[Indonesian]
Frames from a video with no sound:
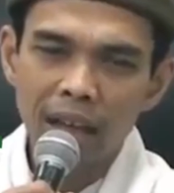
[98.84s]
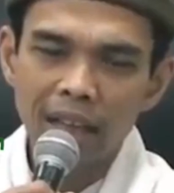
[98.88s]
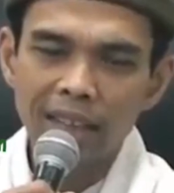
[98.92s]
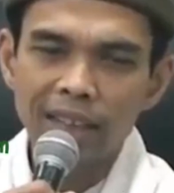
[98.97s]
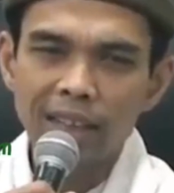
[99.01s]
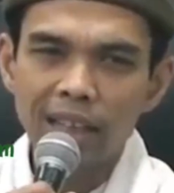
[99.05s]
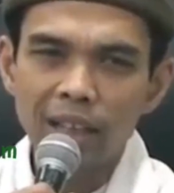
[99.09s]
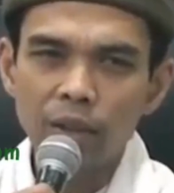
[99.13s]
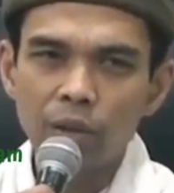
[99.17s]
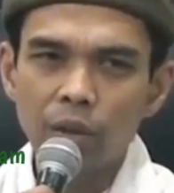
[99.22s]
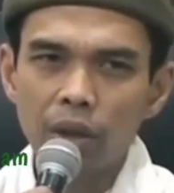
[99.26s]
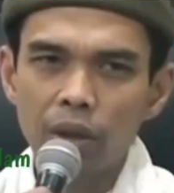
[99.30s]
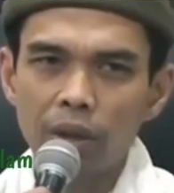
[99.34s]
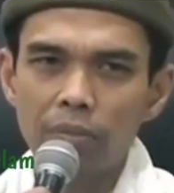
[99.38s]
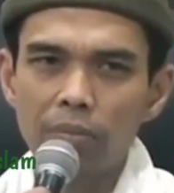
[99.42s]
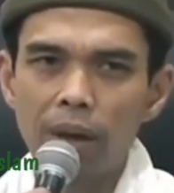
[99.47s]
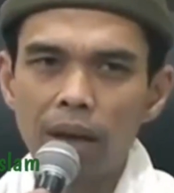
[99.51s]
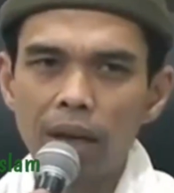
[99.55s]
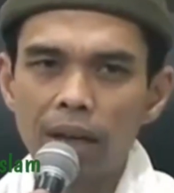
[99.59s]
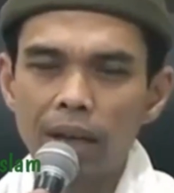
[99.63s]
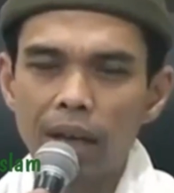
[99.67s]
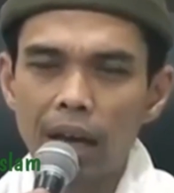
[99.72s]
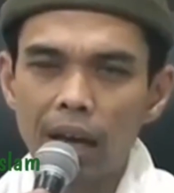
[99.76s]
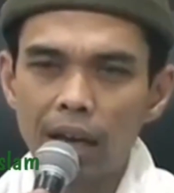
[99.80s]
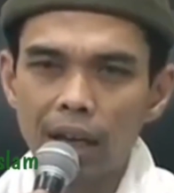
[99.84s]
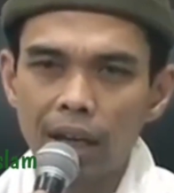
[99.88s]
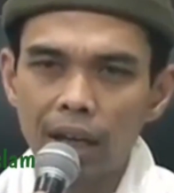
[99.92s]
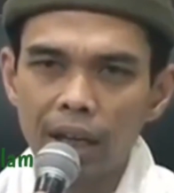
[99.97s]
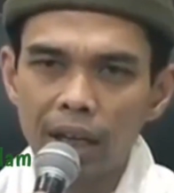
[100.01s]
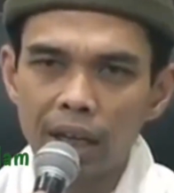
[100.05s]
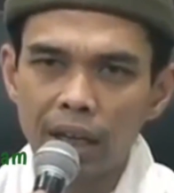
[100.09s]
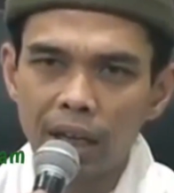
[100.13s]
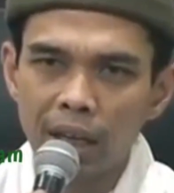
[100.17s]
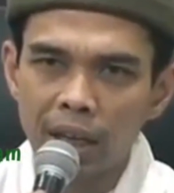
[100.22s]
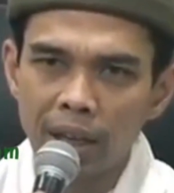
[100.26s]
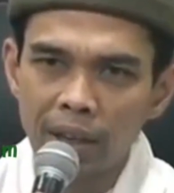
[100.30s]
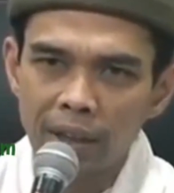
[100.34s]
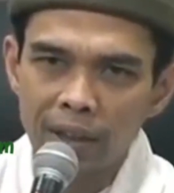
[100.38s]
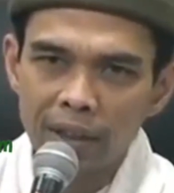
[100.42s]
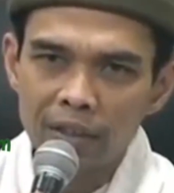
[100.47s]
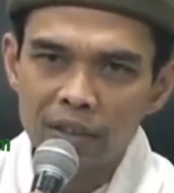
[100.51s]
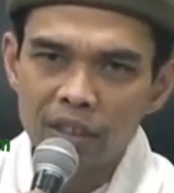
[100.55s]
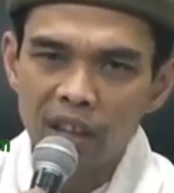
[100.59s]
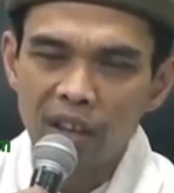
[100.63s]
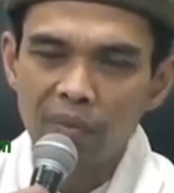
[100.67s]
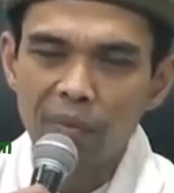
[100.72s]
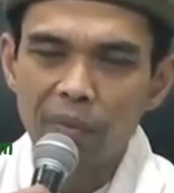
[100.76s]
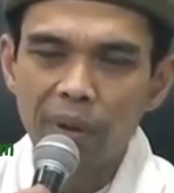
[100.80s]
hatta yuhibba li akhi
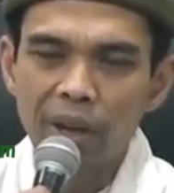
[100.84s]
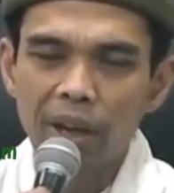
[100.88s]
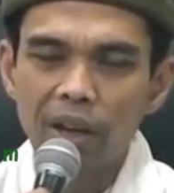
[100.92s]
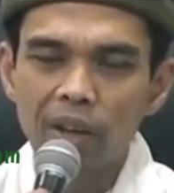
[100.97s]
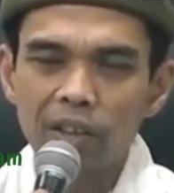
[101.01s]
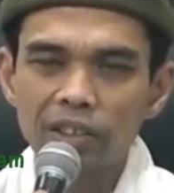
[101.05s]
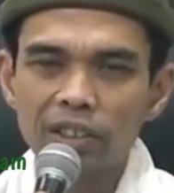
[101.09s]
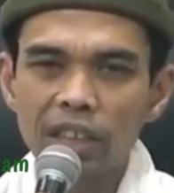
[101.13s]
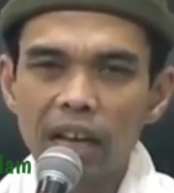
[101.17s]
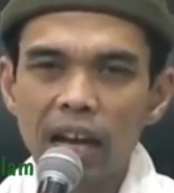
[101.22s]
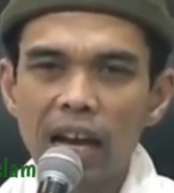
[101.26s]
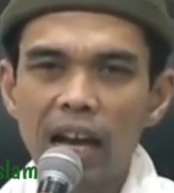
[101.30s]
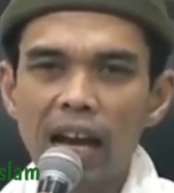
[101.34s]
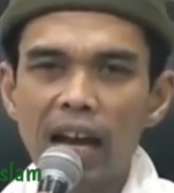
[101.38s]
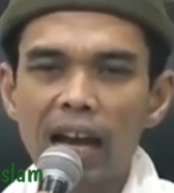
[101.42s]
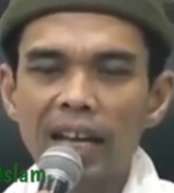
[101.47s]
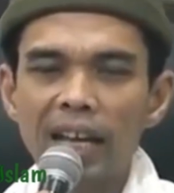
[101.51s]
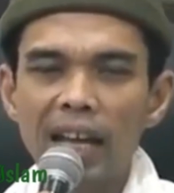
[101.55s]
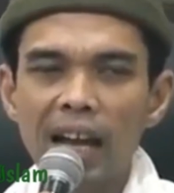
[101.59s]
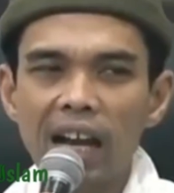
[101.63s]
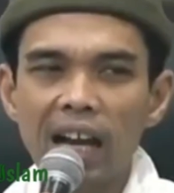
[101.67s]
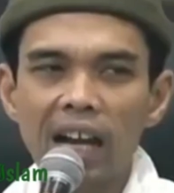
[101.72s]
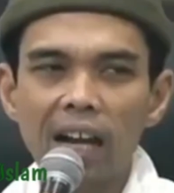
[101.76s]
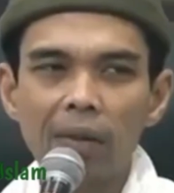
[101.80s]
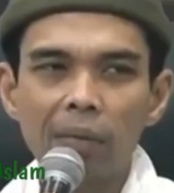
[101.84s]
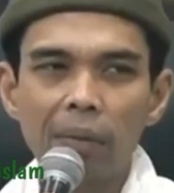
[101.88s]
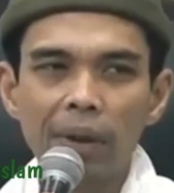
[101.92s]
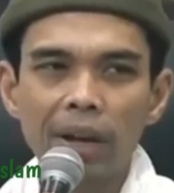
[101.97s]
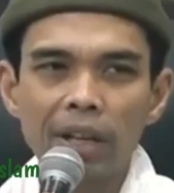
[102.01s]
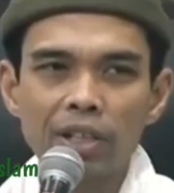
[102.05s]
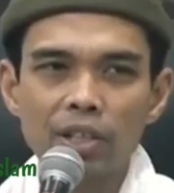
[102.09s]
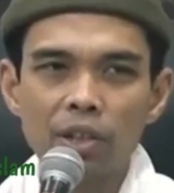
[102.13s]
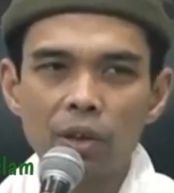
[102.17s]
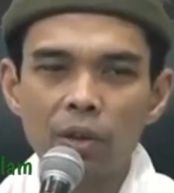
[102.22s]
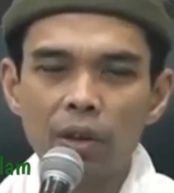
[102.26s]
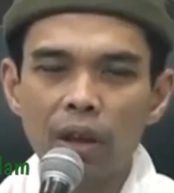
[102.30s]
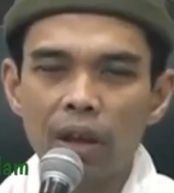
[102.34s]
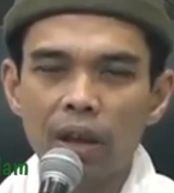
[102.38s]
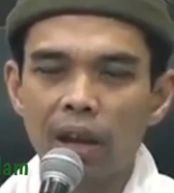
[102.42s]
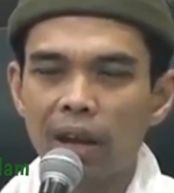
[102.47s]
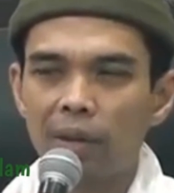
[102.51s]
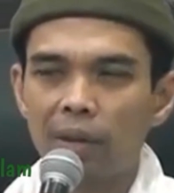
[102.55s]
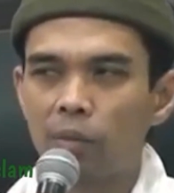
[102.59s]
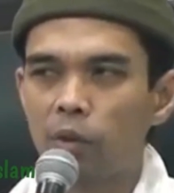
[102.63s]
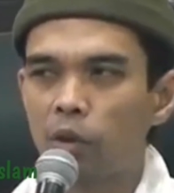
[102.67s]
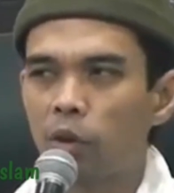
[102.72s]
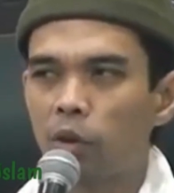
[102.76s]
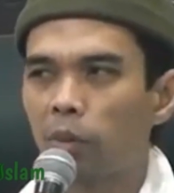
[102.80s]
sampai kau sayang kepada
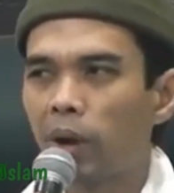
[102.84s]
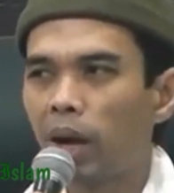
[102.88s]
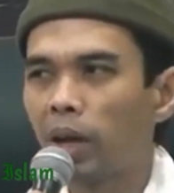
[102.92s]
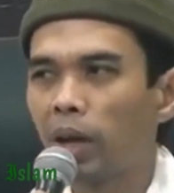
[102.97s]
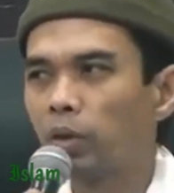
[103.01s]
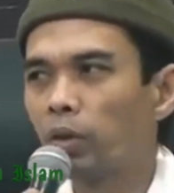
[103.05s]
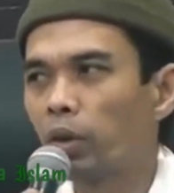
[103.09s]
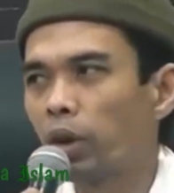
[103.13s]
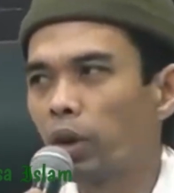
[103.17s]
saudaramu ma